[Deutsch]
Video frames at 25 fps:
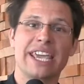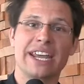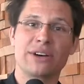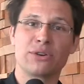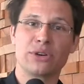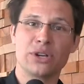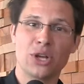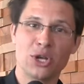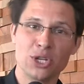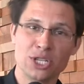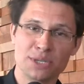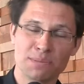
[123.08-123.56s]

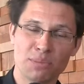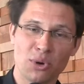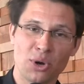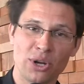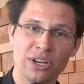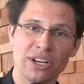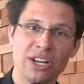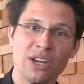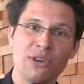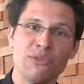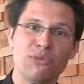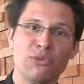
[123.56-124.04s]
Karen
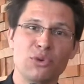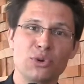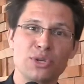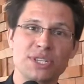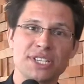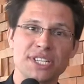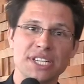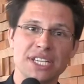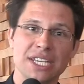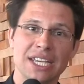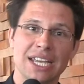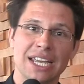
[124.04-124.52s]
Osborne, wo
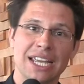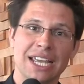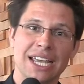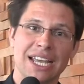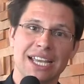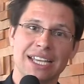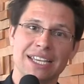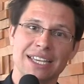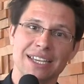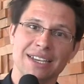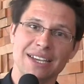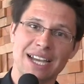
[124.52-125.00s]
sie
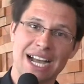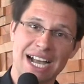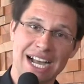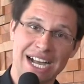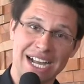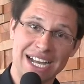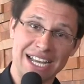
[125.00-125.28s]
äh,